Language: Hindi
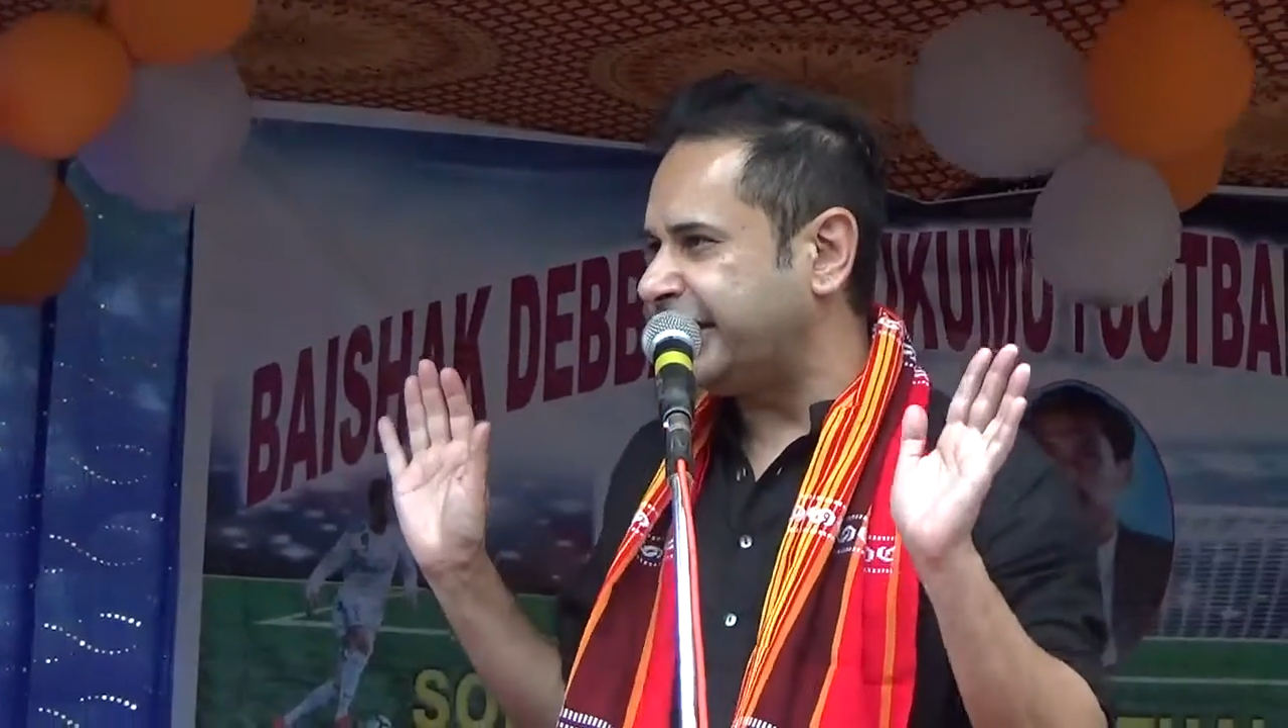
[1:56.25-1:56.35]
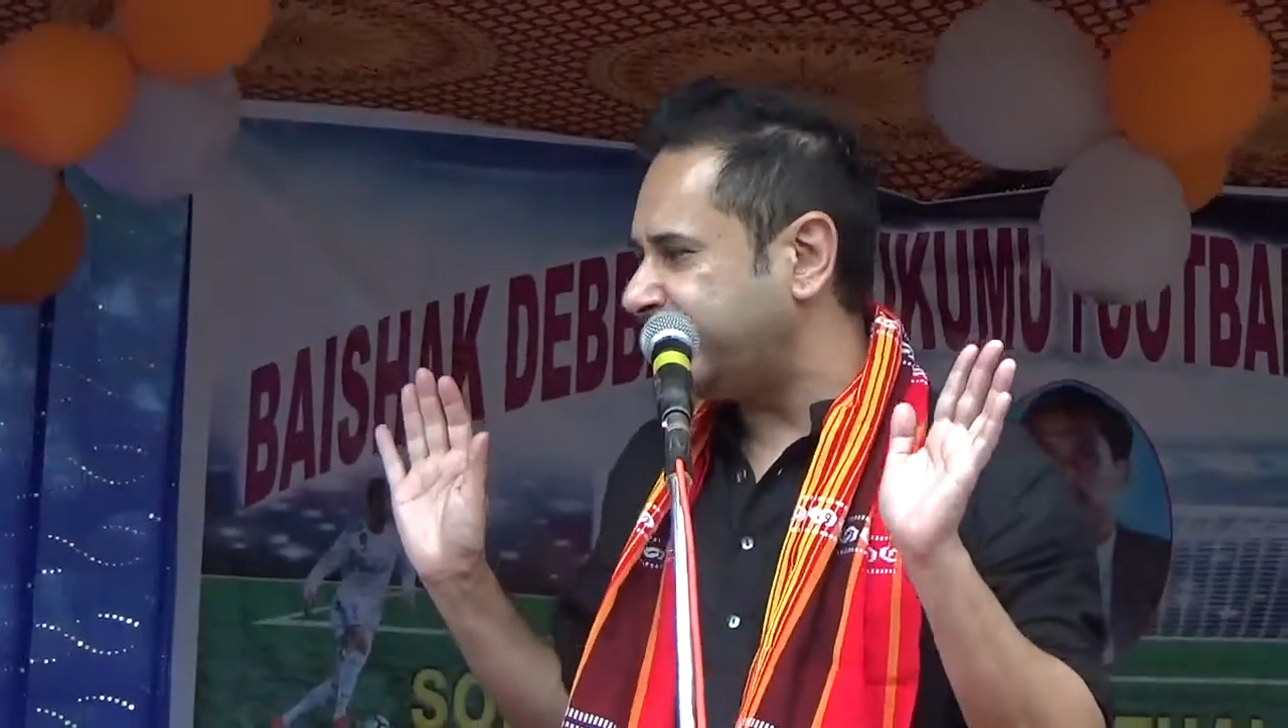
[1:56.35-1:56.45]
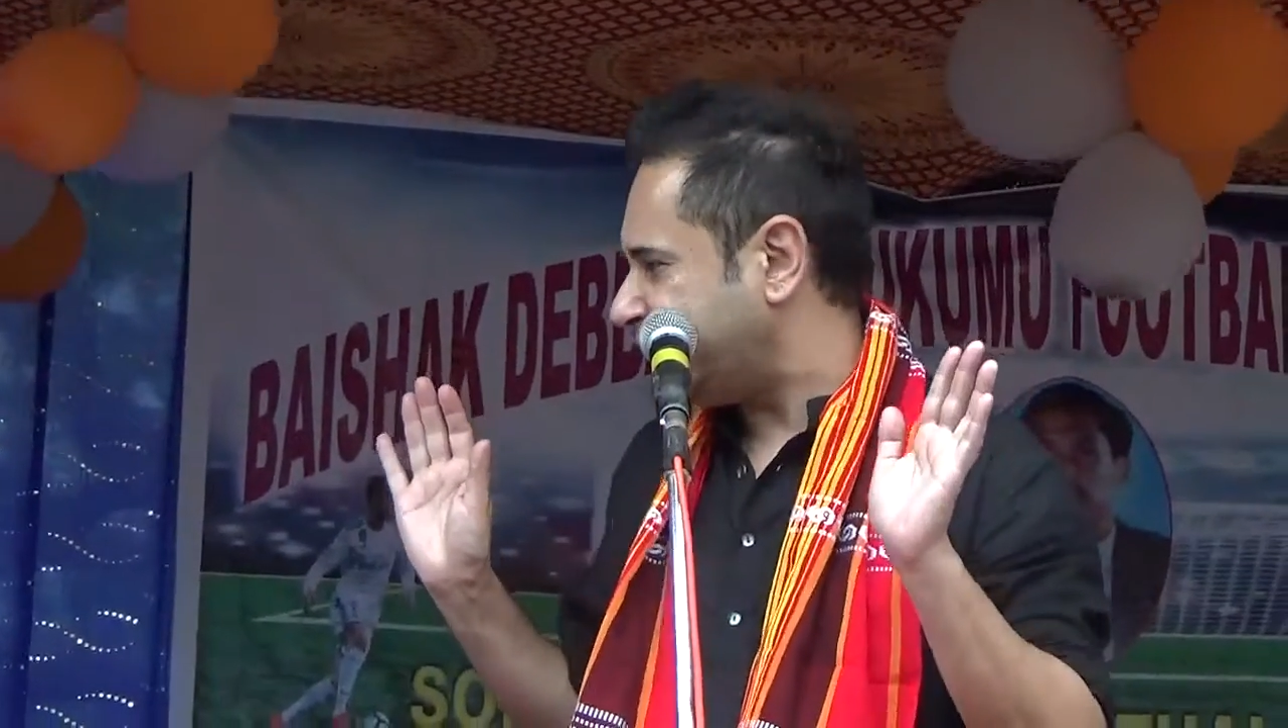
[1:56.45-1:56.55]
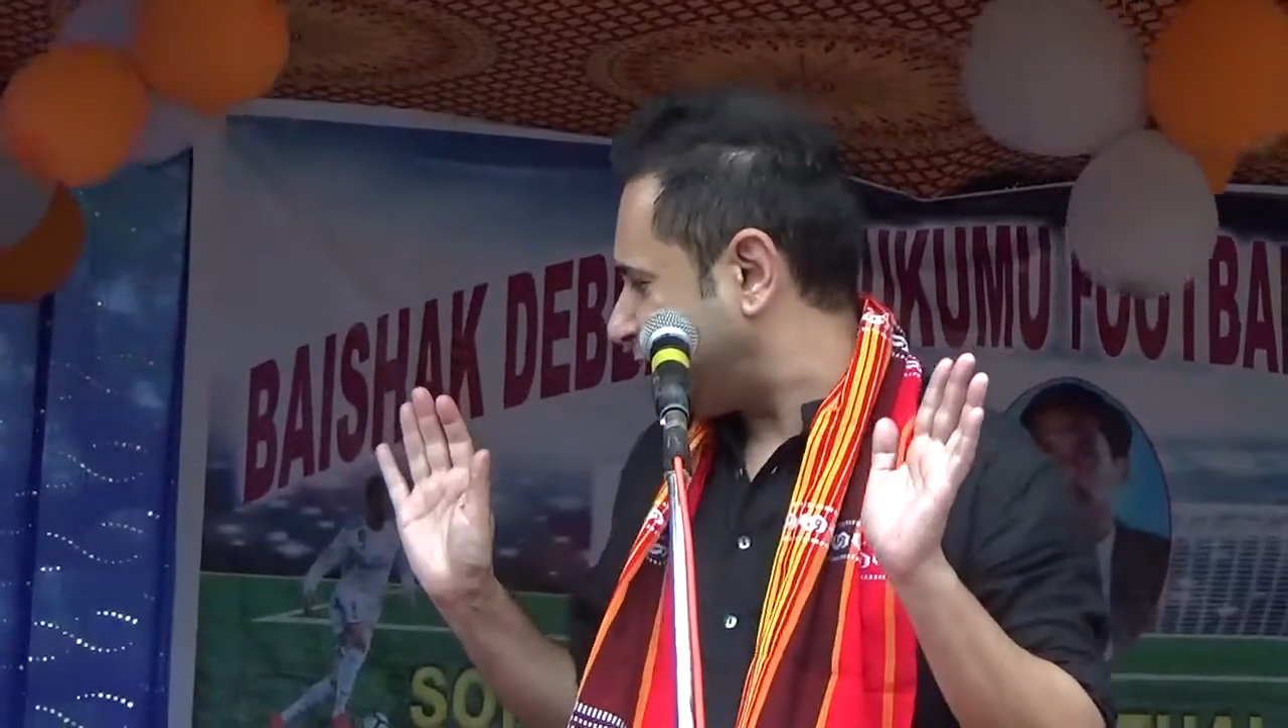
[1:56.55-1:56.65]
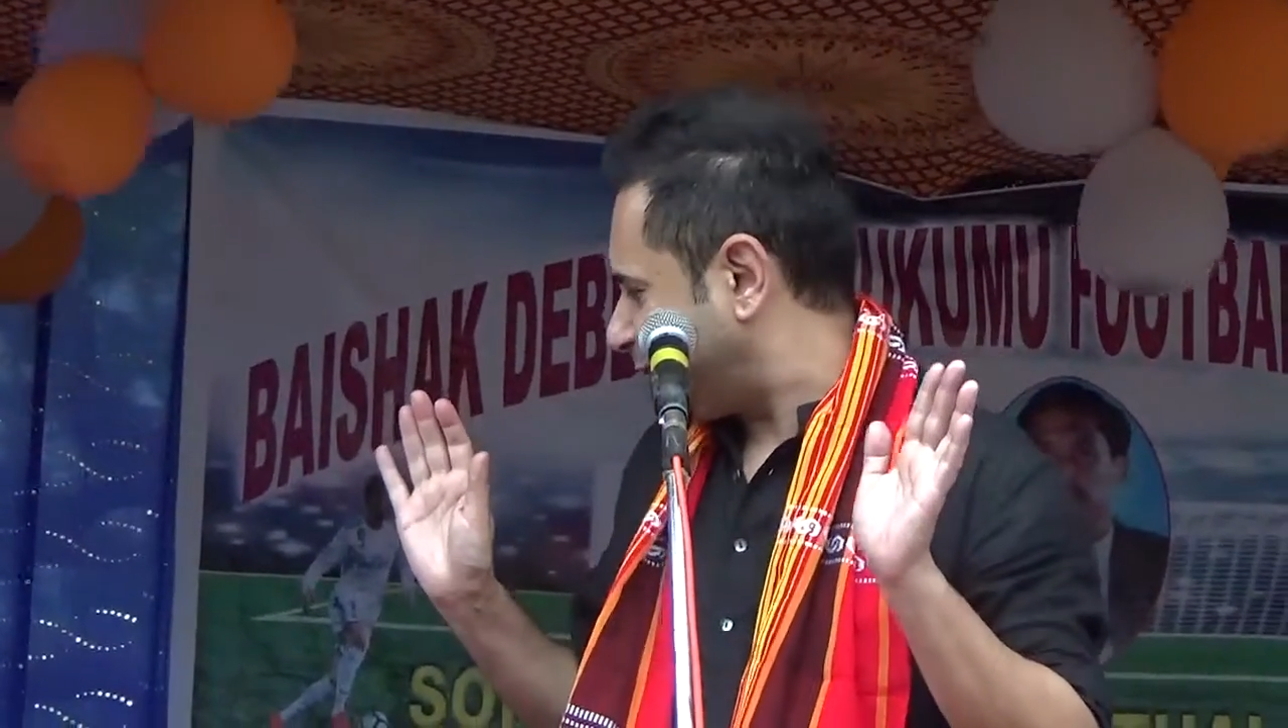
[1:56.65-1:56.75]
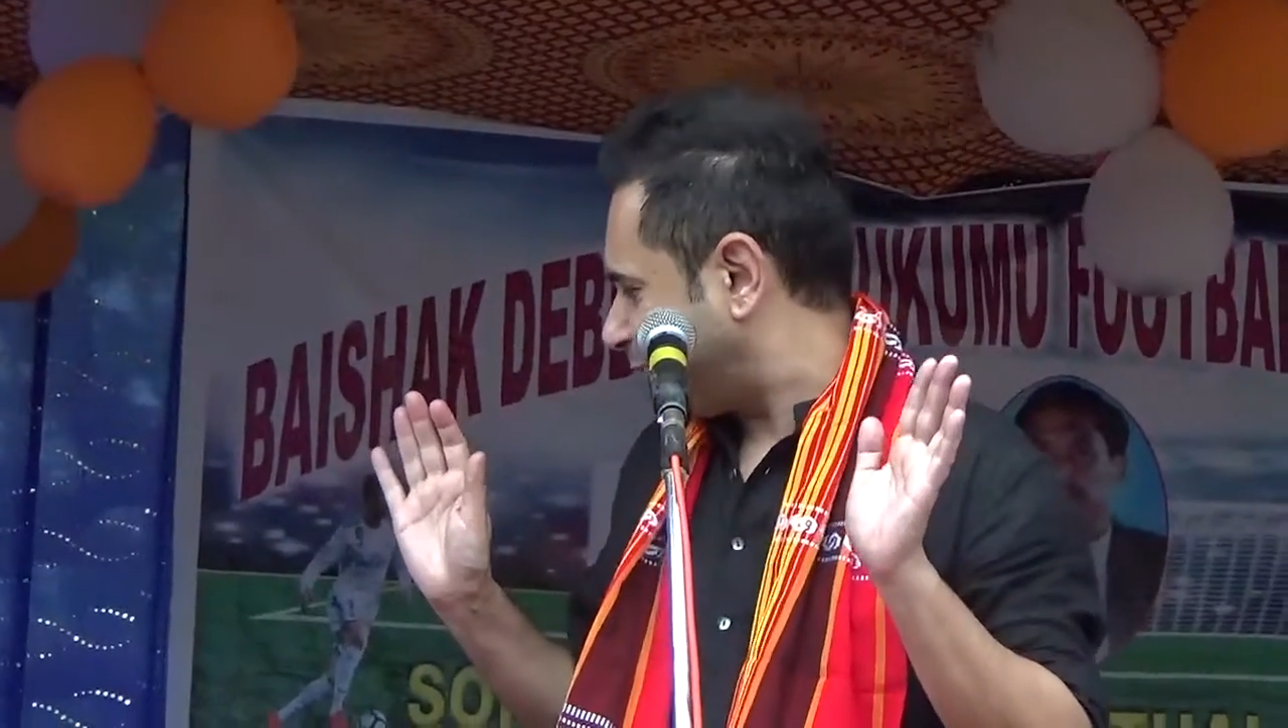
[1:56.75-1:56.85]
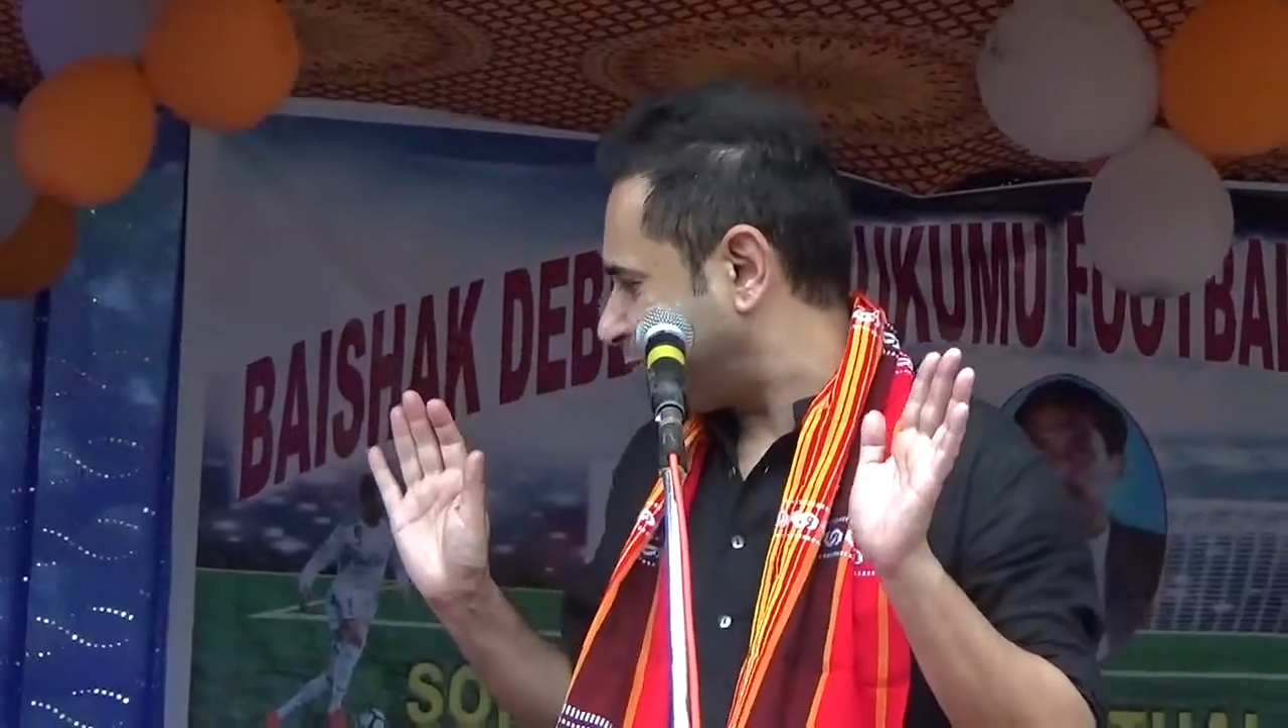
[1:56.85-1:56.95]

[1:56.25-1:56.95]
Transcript: आया है